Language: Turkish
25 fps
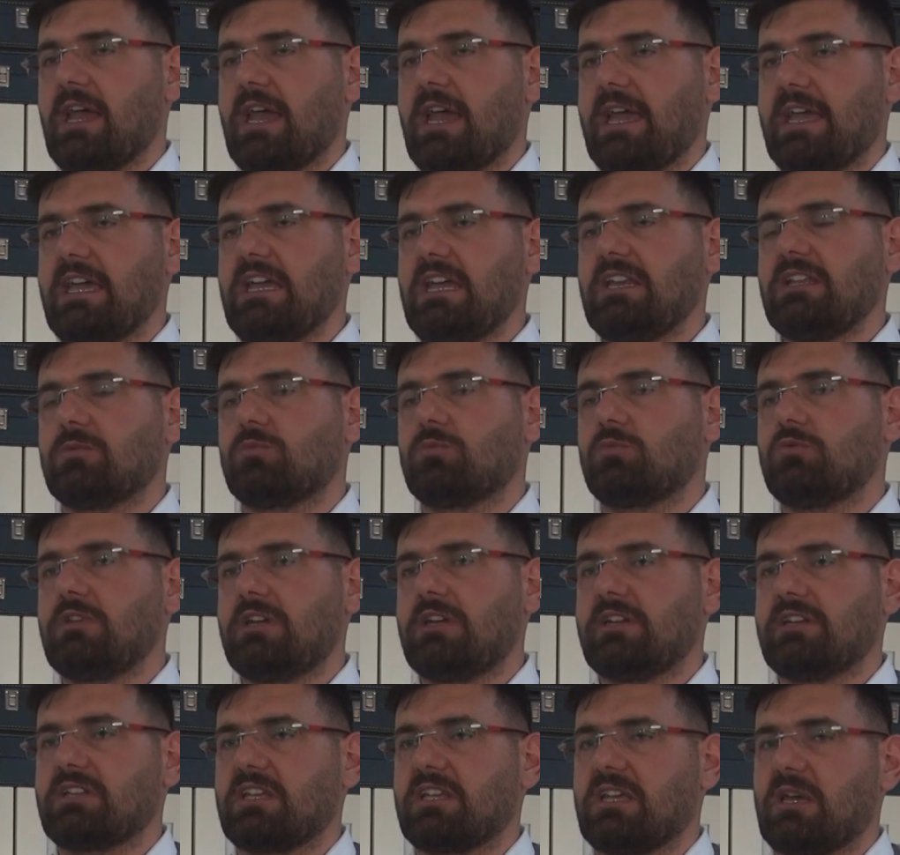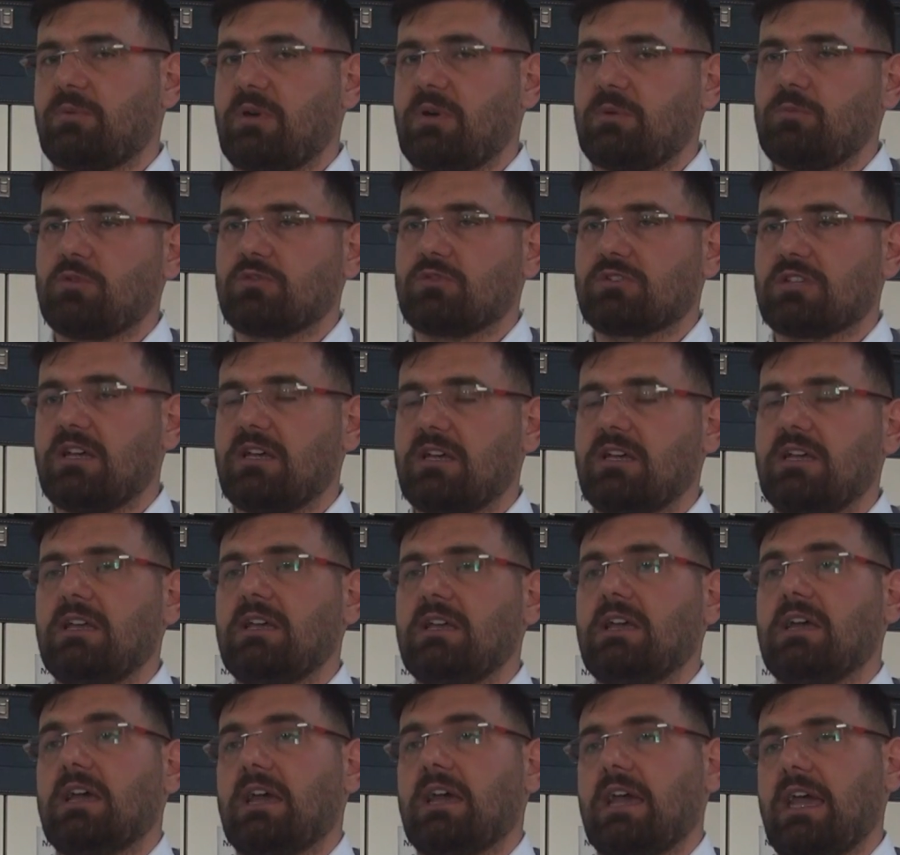Eğer ki bunları da yapamıyorsa
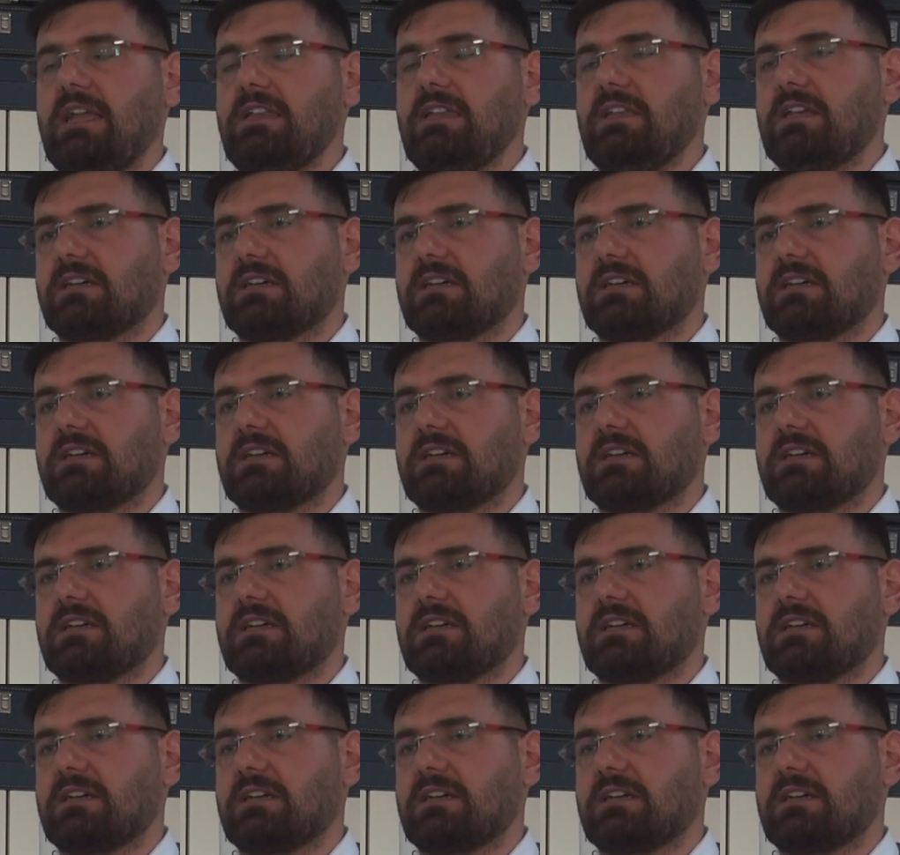en